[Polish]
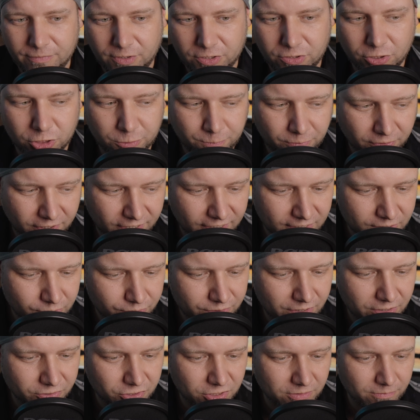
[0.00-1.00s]
Ktoś
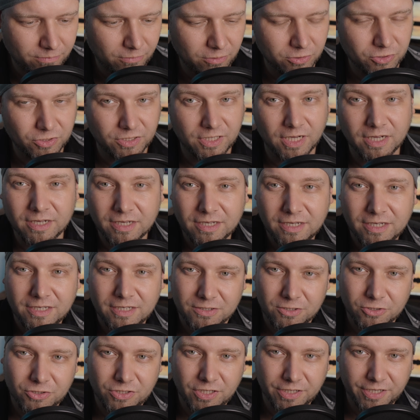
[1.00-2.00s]
pokazuje, że można
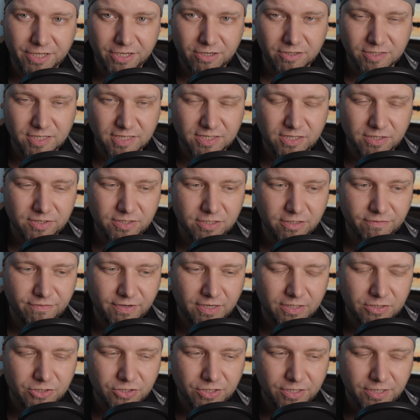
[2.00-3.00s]
coś takiego
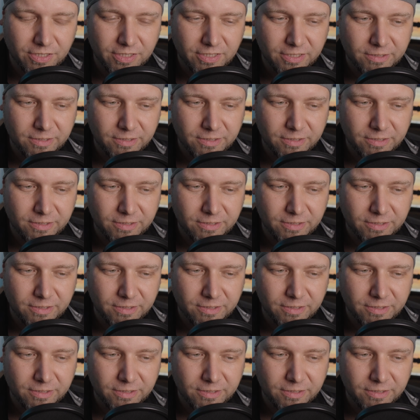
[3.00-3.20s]
zastosować.